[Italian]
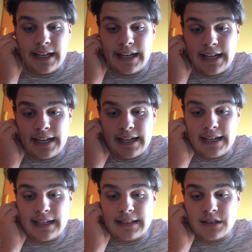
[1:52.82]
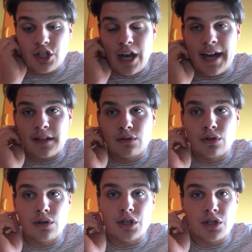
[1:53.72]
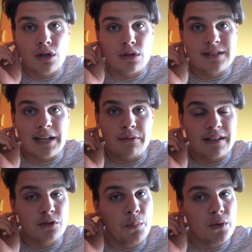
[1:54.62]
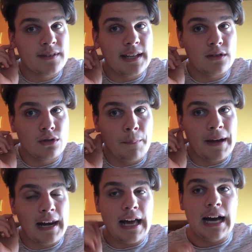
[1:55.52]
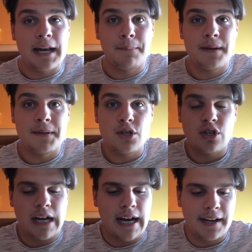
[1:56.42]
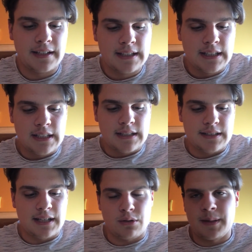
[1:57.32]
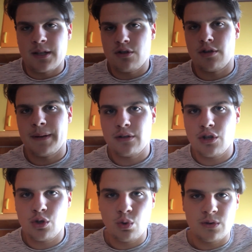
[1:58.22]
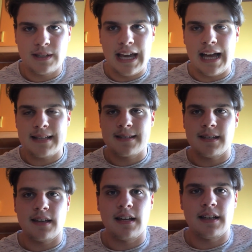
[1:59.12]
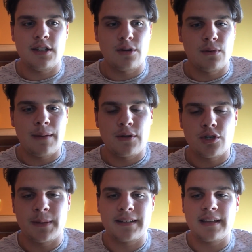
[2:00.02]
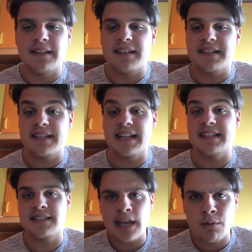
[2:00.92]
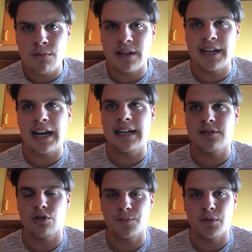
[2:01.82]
eh, di certo io sarei un attimo più attento a parlare prima di giocare. Naturalmente non sto parlando di tutti, anzi, eh, diciamo la maggior parte degli interisti che seguono il mio canale sono